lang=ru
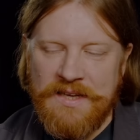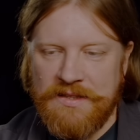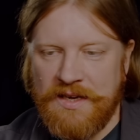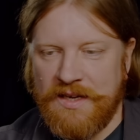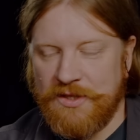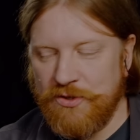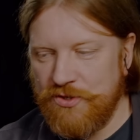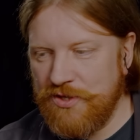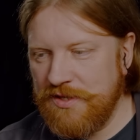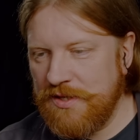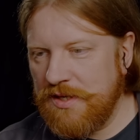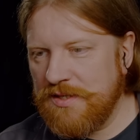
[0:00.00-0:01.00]
Да, это
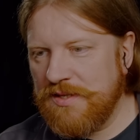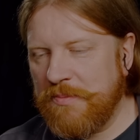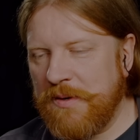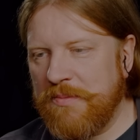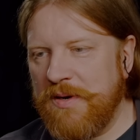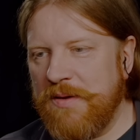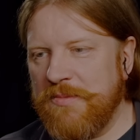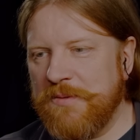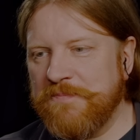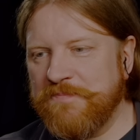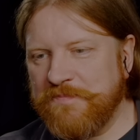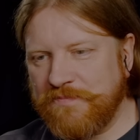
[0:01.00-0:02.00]
очень интересная
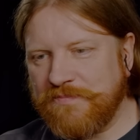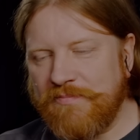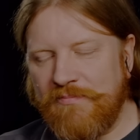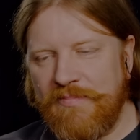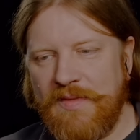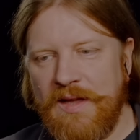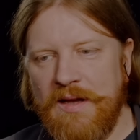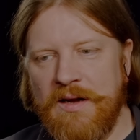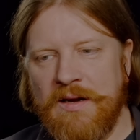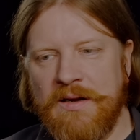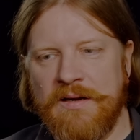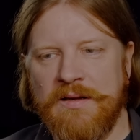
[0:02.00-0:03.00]
проблема. Да.
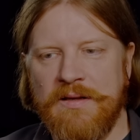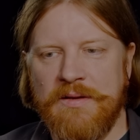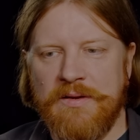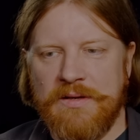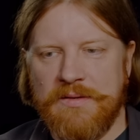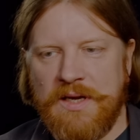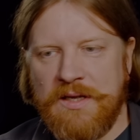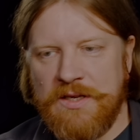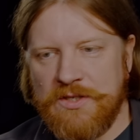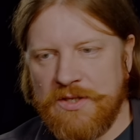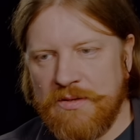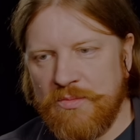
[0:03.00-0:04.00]
А,
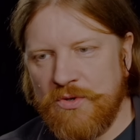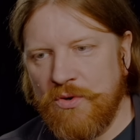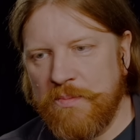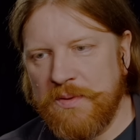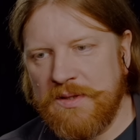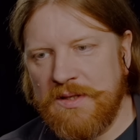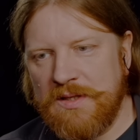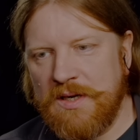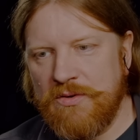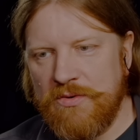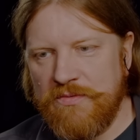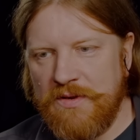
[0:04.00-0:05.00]
конечно, мой опыт не
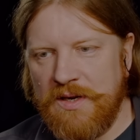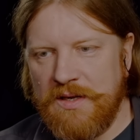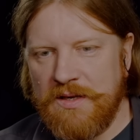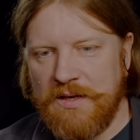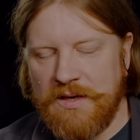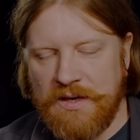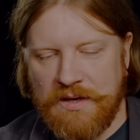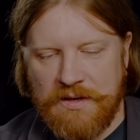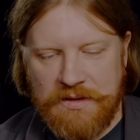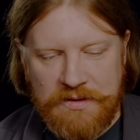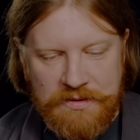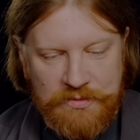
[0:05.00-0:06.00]
такой великий,
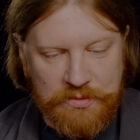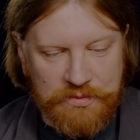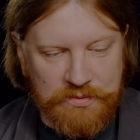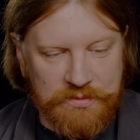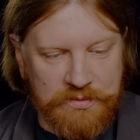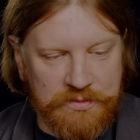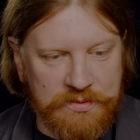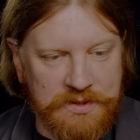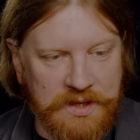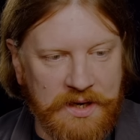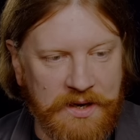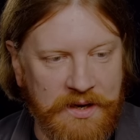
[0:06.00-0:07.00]
как у, у
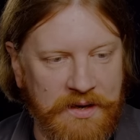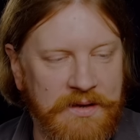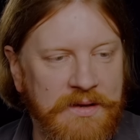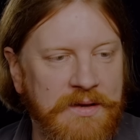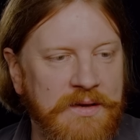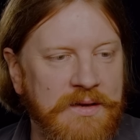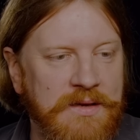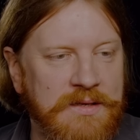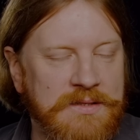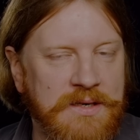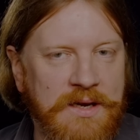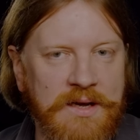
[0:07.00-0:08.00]
царей
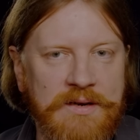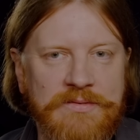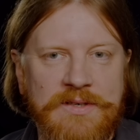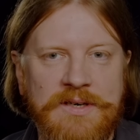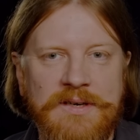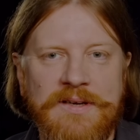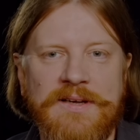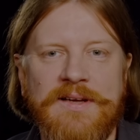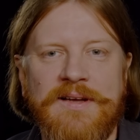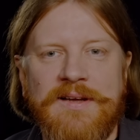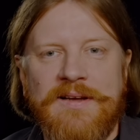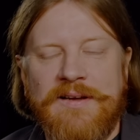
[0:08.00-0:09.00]
Израилевых,
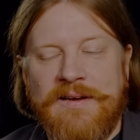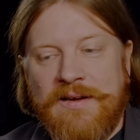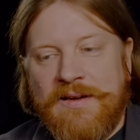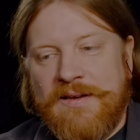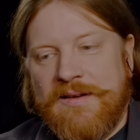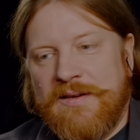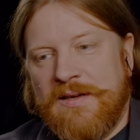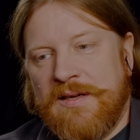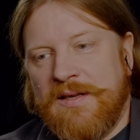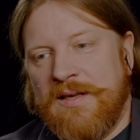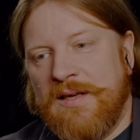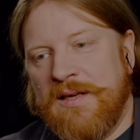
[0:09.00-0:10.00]
а,
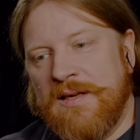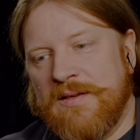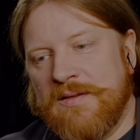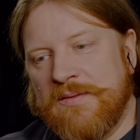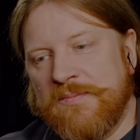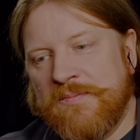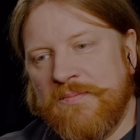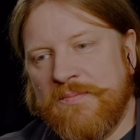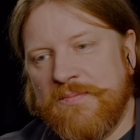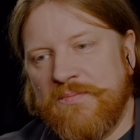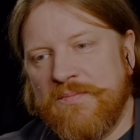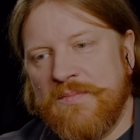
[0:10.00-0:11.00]
а, и
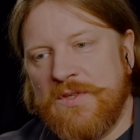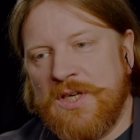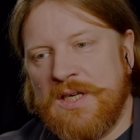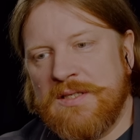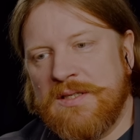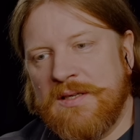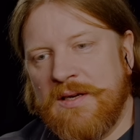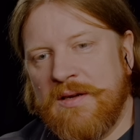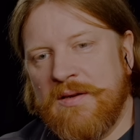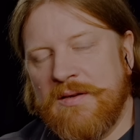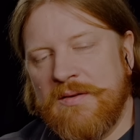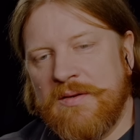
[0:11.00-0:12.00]
эм,
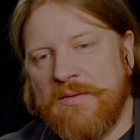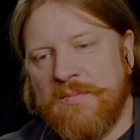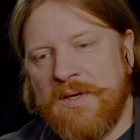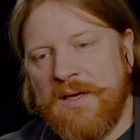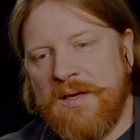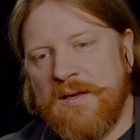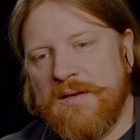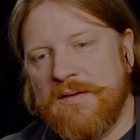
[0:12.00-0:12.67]
часто э, мы,